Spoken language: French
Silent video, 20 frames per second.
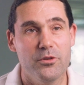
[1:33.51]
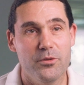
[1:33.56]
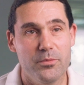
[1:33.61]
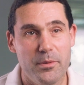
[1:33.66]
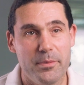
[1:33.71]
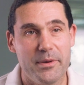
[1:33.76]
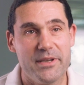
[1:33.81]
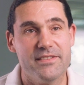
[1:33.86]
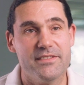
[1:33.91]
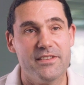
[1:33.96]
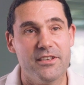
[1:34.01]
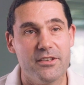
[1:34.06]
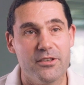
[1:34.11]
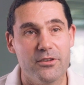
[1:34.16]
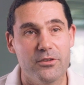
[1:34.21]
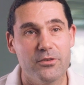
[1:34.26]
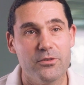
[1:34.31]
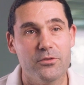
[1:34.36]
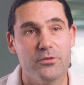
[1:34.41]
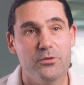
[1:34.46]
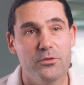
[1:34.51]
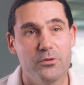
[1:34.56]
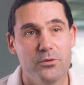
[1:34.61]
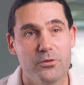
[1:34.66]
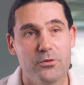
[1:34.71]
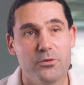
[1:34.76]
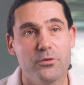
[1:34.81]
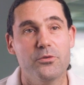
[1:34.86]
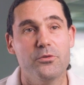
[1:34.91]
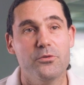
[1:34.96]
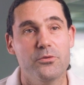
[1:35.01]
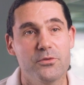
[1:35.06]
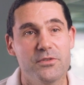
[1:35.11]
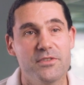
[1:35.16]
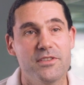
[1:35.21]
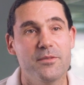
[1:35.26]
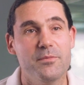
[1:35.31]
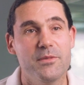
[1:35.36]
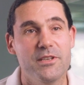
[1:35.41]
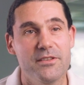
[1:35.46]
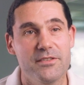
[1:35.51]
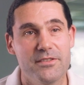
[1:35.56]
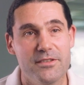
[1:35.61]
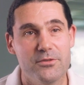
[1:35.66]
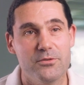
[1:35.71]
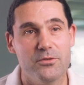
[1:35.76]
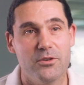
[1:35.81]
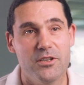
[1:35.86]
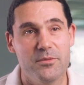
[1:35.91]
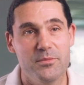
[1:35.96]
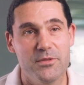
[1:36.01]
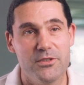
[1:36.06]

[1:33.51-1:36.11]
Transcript: de à peu près 5 ans, donc une stabilité sur les